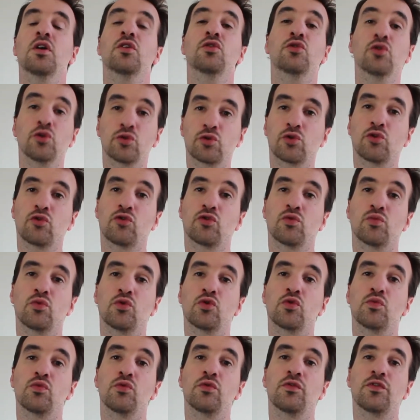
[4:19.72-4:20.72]
d'autres sont
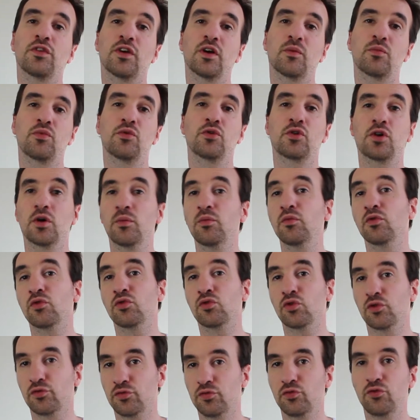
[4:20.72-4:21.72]
beaucoup plus simples
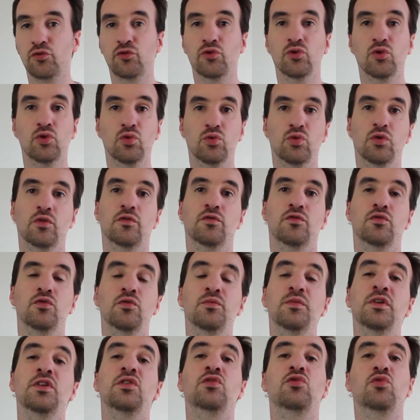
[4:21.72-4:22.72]
comme Dofus ou Okfu,
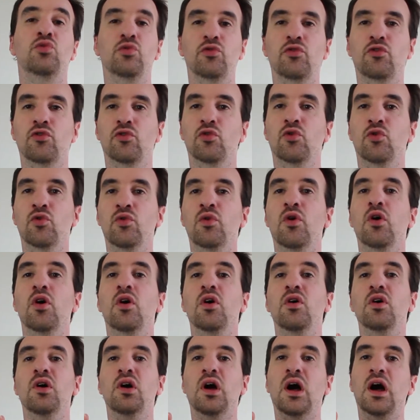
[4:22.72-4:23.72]
mais tous ont
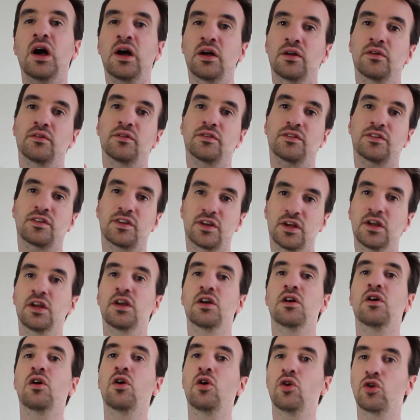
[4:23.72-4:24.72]
un
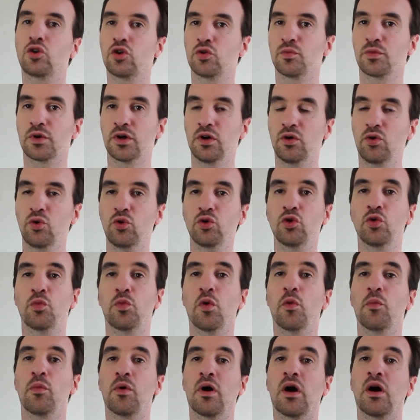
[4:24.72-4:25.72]
trait en commun, on ne
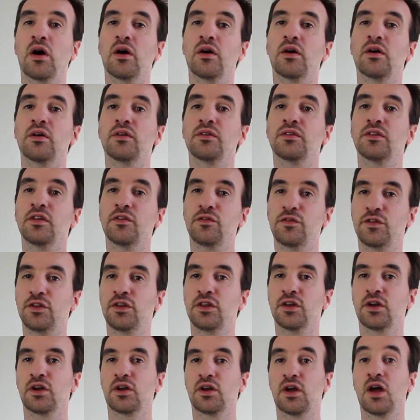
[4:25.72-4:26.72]
peut pas
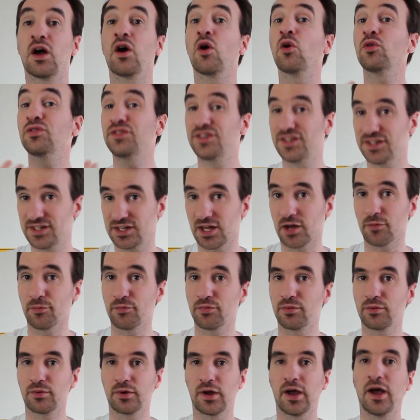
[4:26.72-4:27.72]
définir un
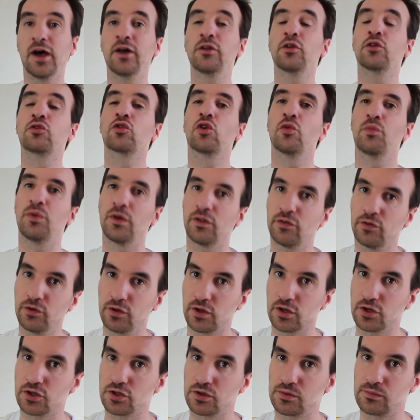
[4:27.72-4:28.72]
handicap à notre
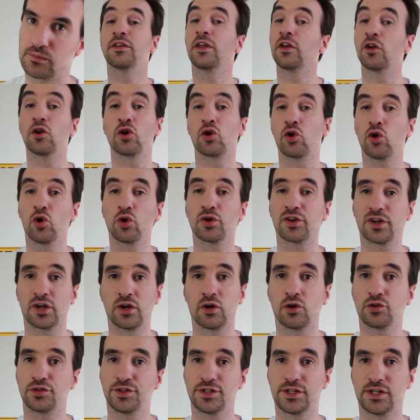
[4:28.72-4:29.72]
personnage. D'ailleurs, aucun
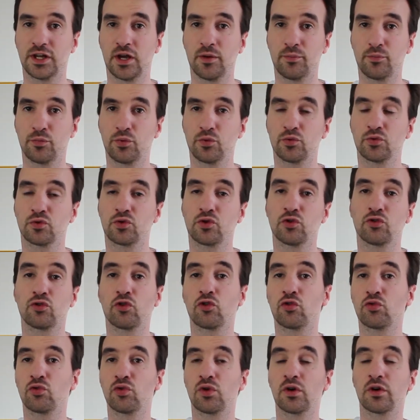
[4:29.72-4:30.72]
handicap, euh, que
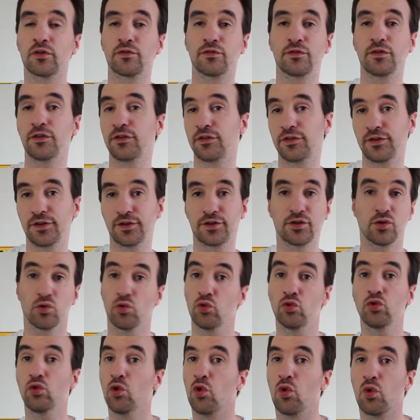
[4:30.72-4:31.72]
ce soit physique
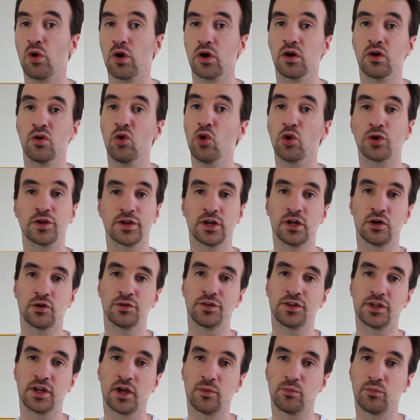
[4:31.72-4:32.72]
ou non, hein. aucun
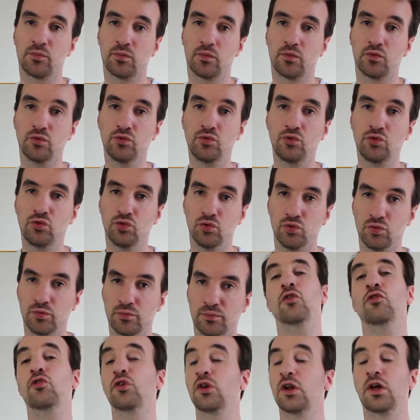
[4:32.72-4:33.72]
handicap du tout.
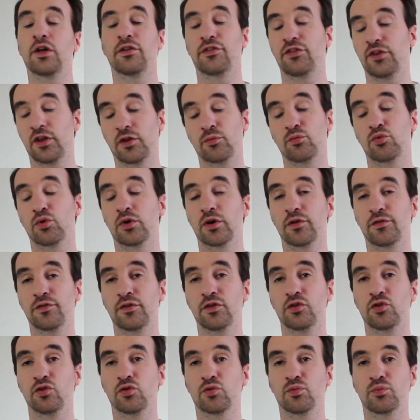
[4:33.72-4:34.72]
Cela sert pour
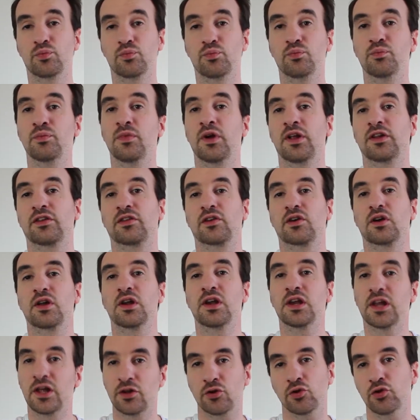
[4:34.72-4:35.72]
effet de mettre
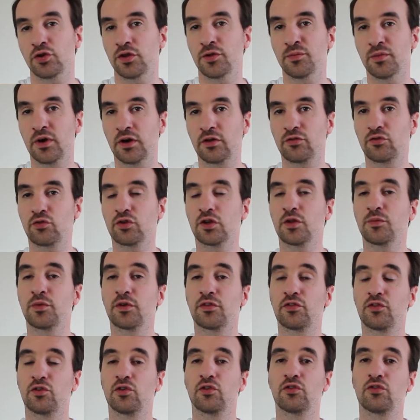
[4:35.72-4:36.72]
l'anonymat sur les
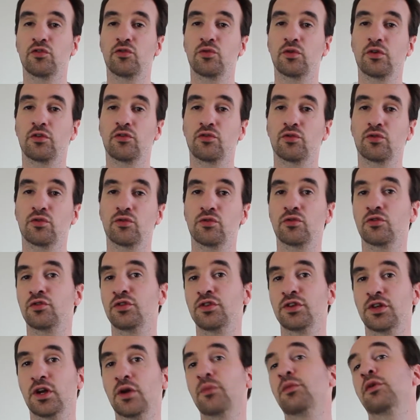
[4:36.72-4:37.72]
personnes en situation de
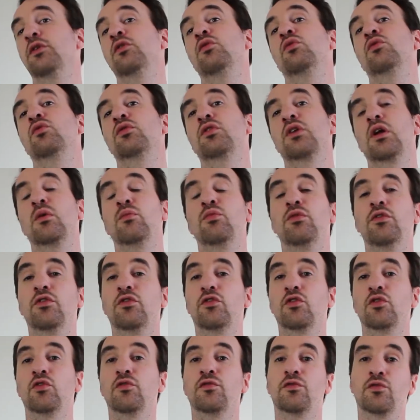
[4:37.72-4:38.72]
handicap et donc qu'elles
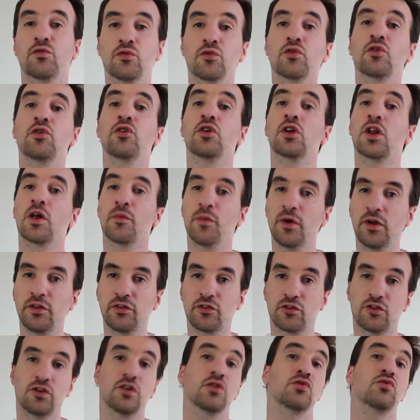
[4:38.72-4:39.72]
puissent se fondre dans la
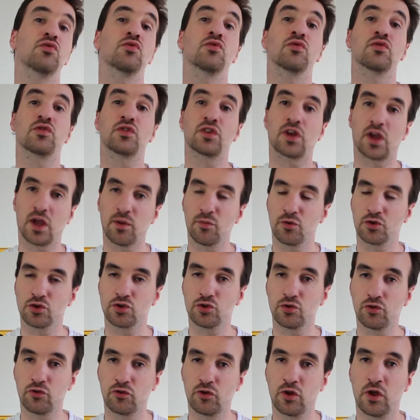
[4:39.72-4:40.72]
masse, qui est une très bonne
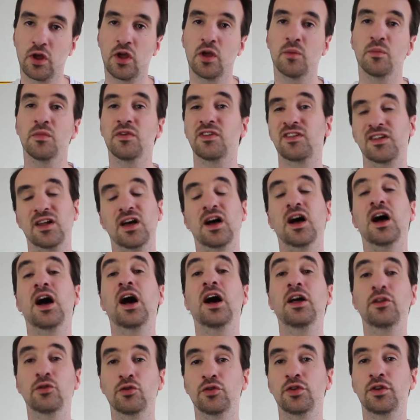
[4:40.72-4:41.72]
chose, mais cela
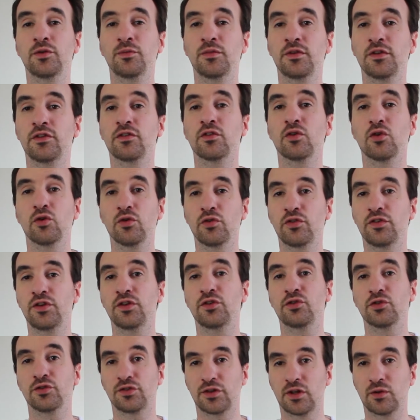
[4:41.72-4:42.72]
anonymise
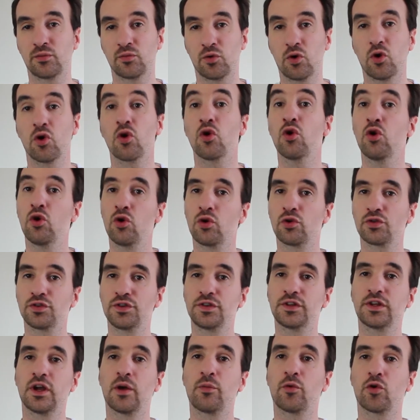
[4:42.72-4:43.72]
aussi totalement le
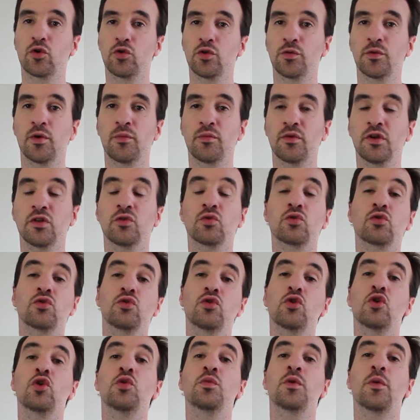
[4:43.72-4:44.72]
handicap en lui-même et donc
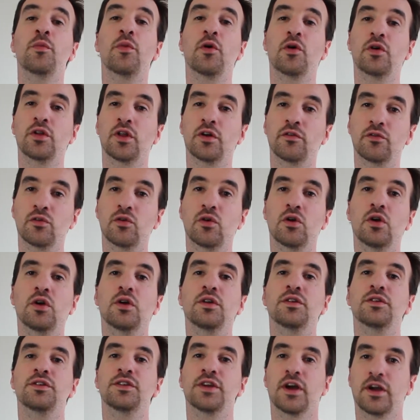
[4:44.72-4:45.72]
ne le met pas en avant
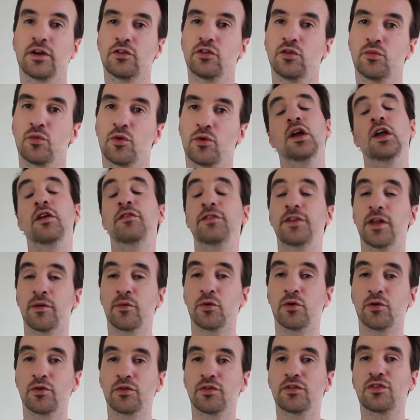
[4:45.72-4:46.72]
directement.
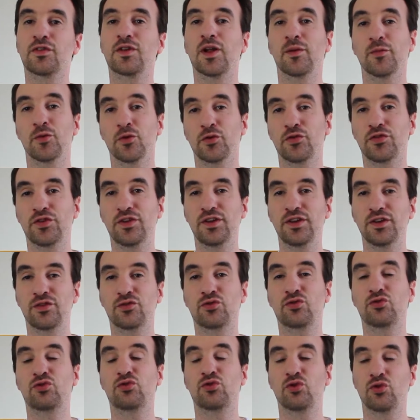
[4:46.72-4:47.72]
Évidemment, ça met
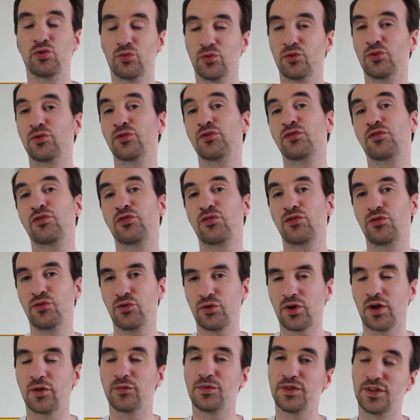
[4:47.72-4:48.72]
aussi tout le monde
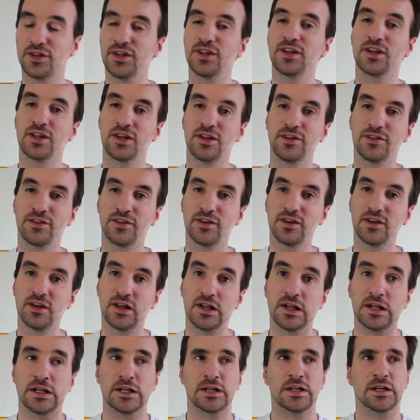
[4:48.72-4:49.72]
sur un pied
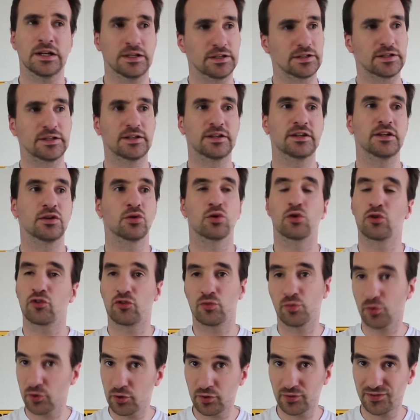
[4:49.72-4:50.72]
d'égalité, et
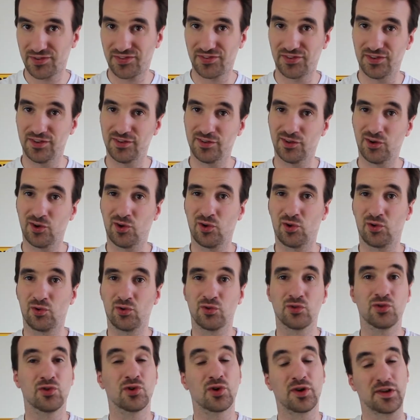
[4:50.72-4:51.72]
heureusement, sinon
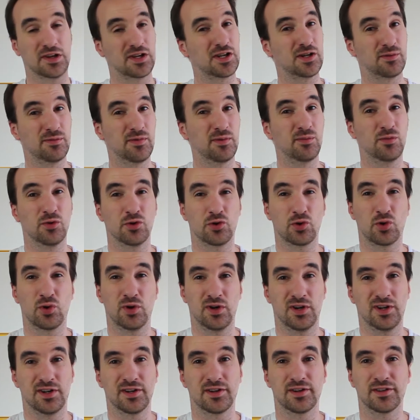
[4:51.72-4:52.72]
on aurait quand même le
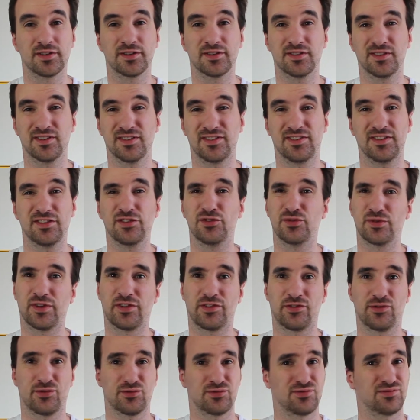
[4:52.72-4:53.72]
droit à des
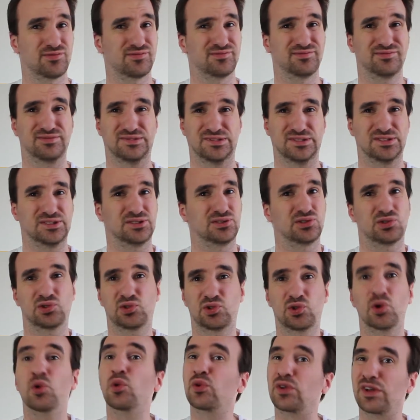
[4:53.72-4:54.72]
situations
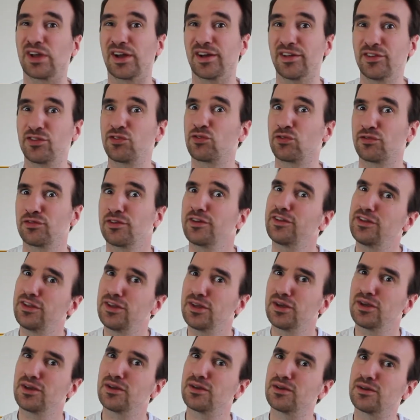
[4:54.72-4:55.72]
cocasses, on va
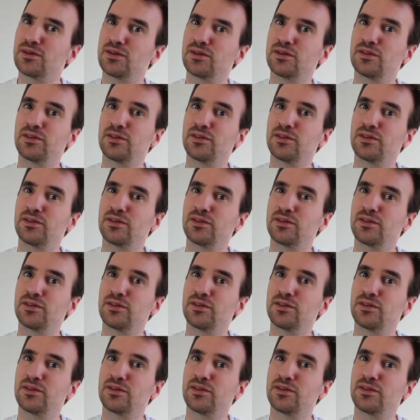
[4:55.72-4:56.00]
dire.